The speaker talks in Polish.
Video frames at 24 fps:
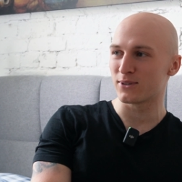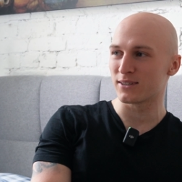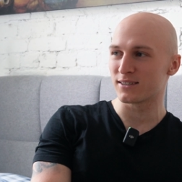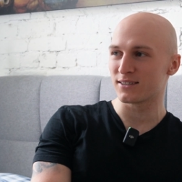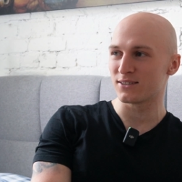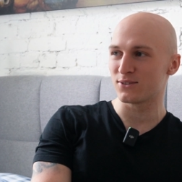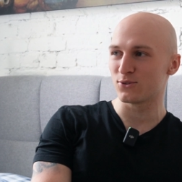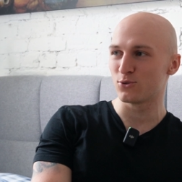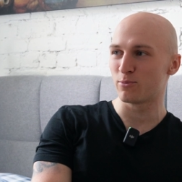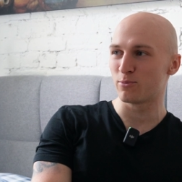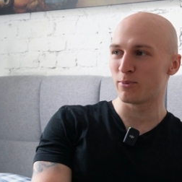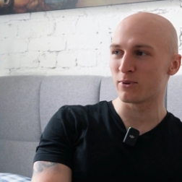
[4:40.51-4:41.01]

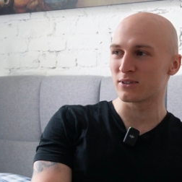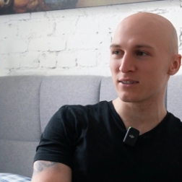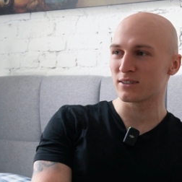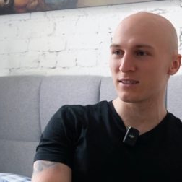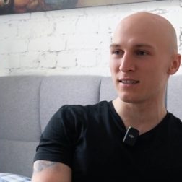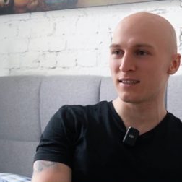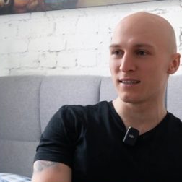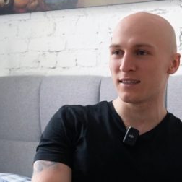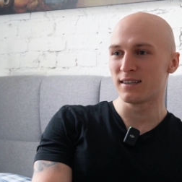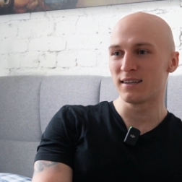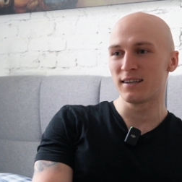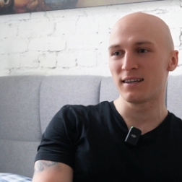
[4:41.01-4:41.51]
jakieś
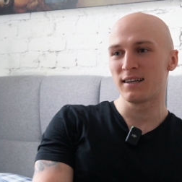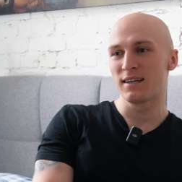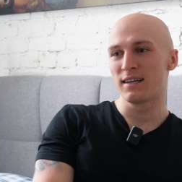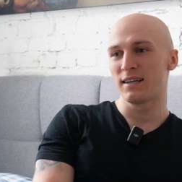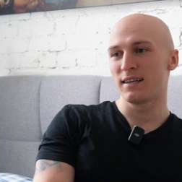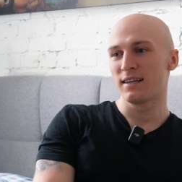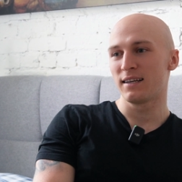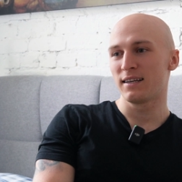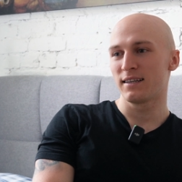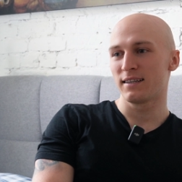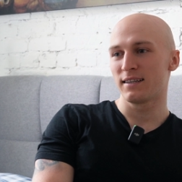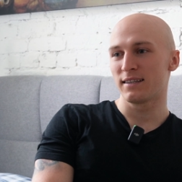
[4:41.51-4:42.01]
głupotki.
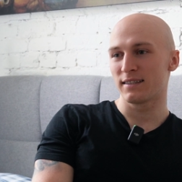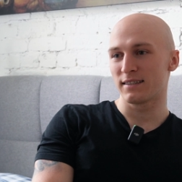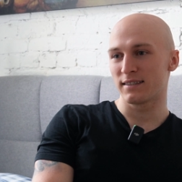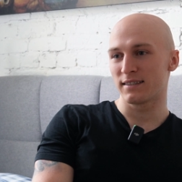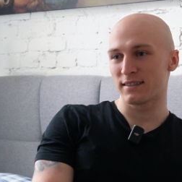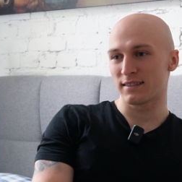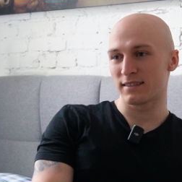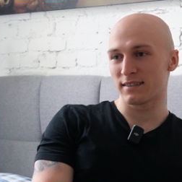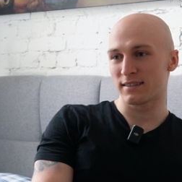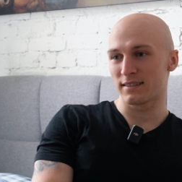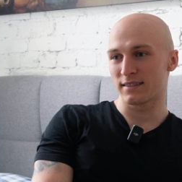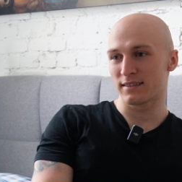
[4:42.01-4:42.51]
Mhm.
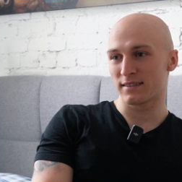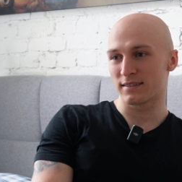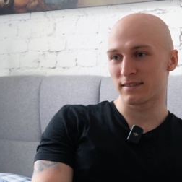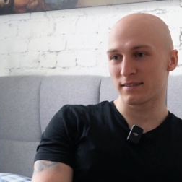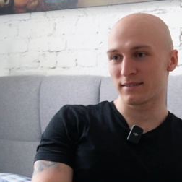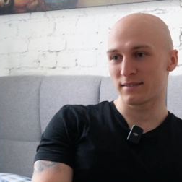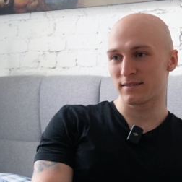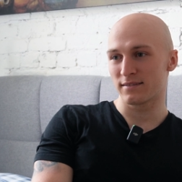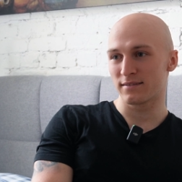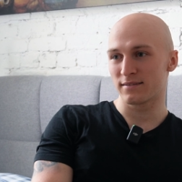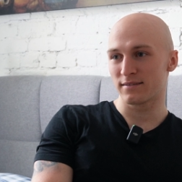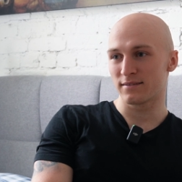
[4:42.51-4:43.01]
Yy,
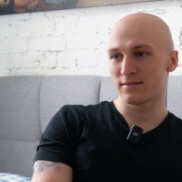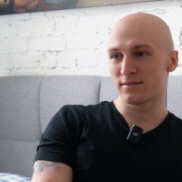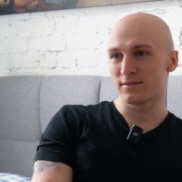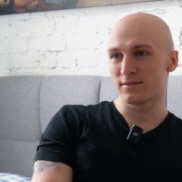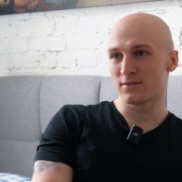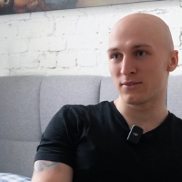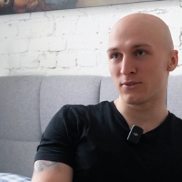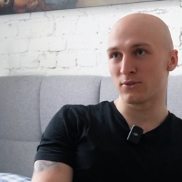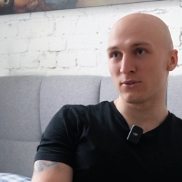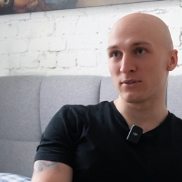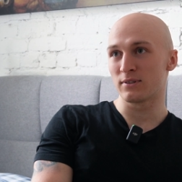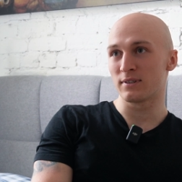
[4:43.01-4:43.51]

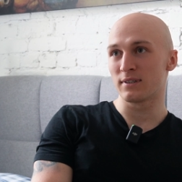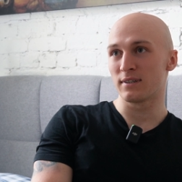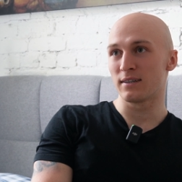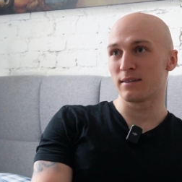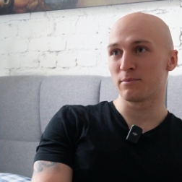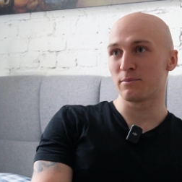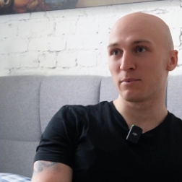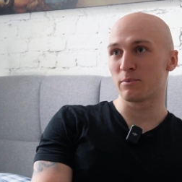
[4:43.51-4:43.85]
no i tyle.